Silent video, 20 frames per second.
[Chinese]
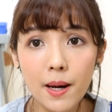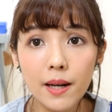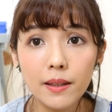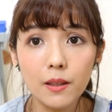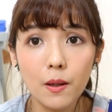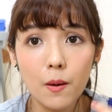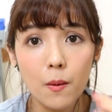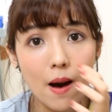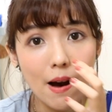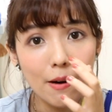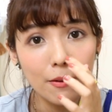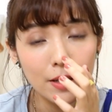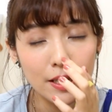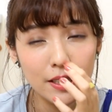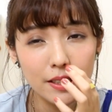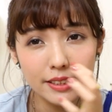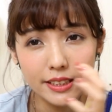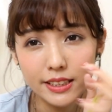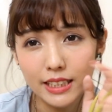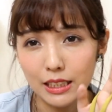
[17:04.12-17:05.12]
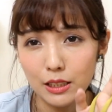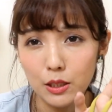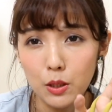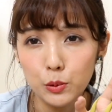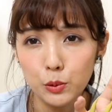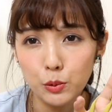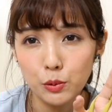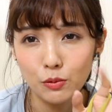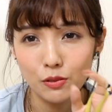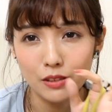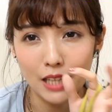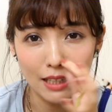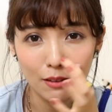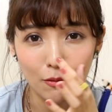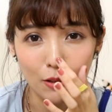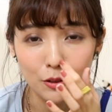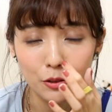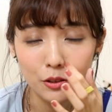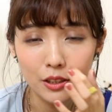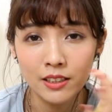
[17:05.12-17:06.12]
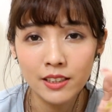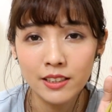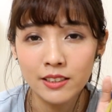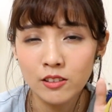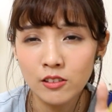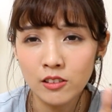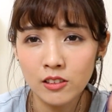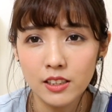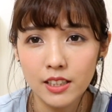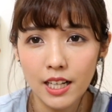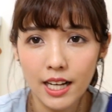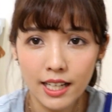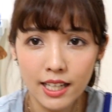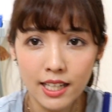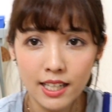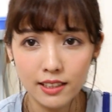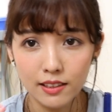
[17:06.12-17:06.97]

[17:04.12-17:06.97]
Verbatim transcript: 胖的话会显露出来，完全可以遮盖。